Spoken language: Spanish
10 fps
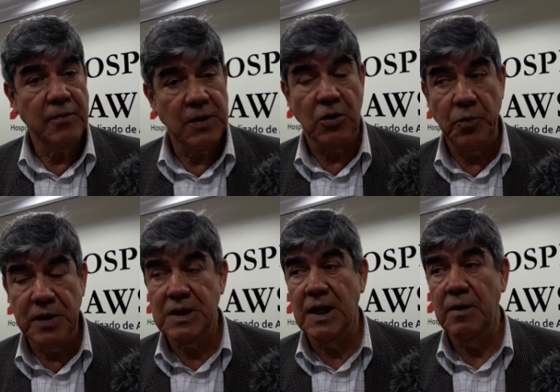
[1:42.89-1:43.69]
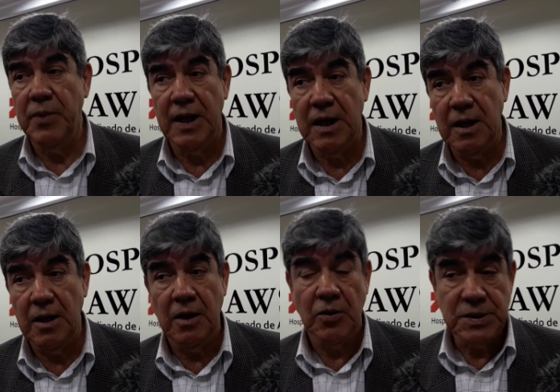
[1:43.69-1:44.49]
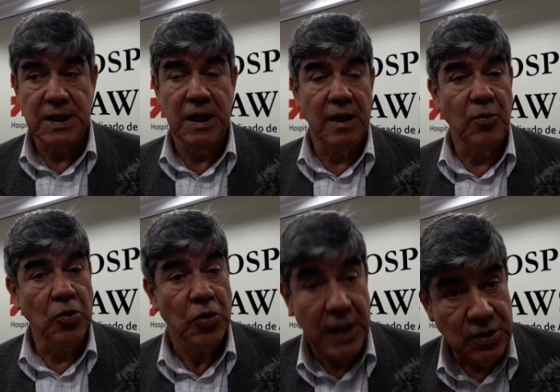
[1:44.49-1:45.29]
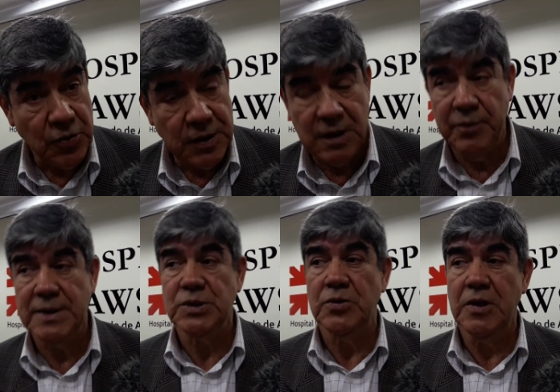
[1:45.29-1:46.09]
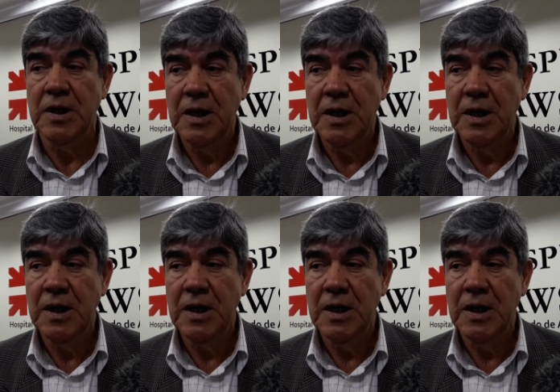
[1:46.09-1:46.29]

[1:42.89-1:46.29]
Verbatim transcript: del hospital para que consiguiéramos los datos de estas personas.